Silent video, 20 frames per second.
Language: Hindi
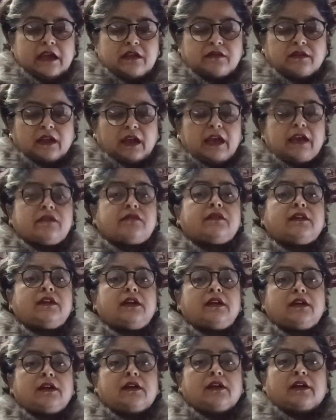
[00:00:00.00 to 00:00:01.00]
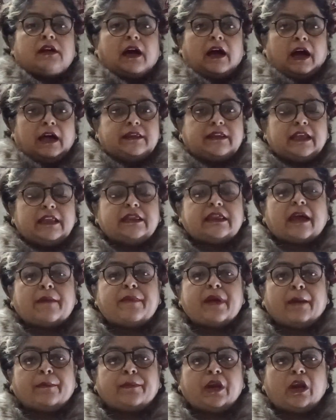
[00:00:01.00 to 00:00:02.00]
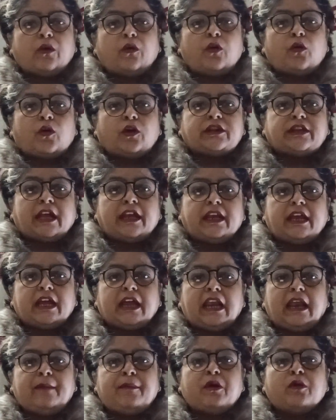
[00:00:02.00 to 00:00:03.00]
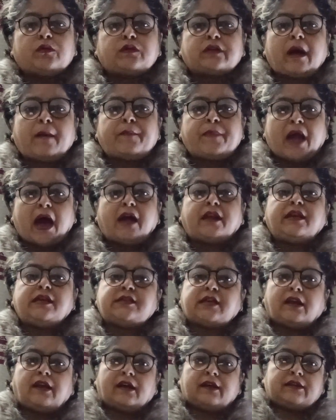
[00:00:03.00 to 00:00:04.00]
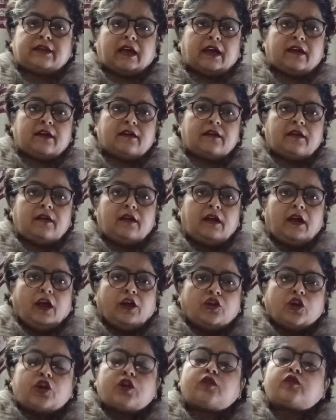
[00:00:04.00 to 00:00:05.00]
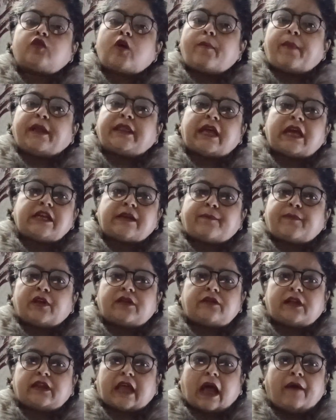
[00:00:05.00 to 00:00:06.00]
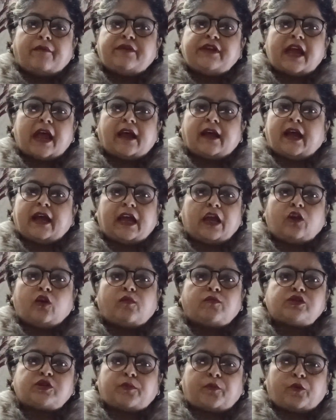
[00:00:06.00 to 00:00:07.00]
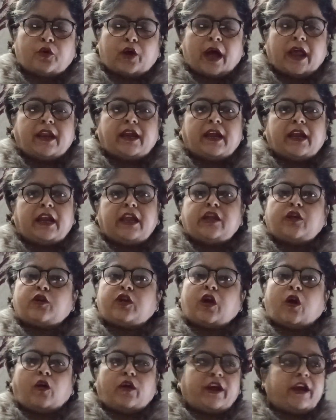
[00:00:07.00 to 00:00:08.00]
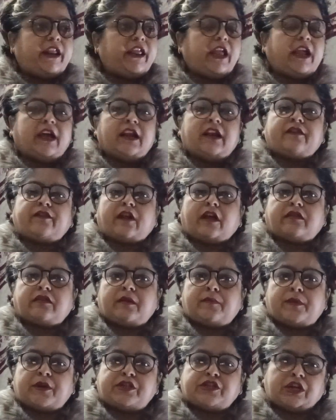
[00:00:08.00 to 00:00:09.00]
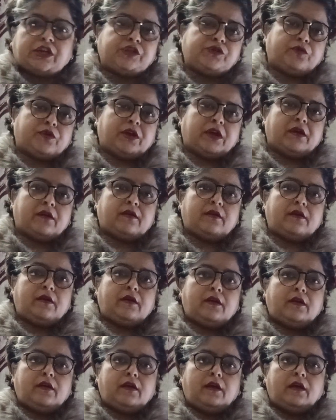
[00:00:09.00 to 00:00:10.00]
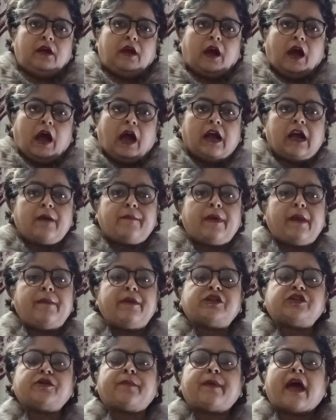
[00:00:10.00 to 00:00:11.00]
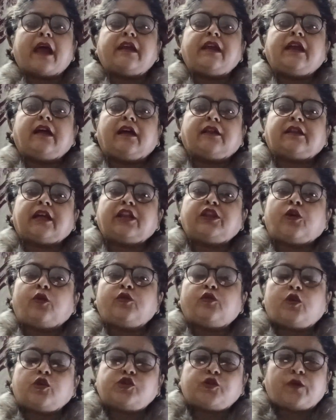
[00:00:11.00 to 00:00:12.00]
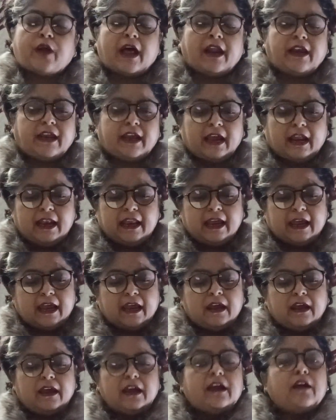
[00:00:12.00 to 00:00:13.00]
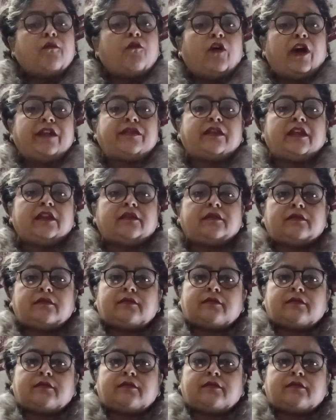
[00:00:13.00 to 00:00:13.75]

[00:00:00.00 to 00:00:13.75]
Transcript: इस इस अधीनता में अपने लोगों को देने के लिए भी उसका प्यार ही झलकता है क्योंकि उसको पता है जब तक सतावनी आएगा ये लोग मुझे पुकारेंगे नहीं क्योंकि ऑलरेडी ये गलत रास्ते पर चल चुके हैं अगर परमेश्वर प्यार नहीं करता तो उनको छुड़ाने के लिए वो ऐसे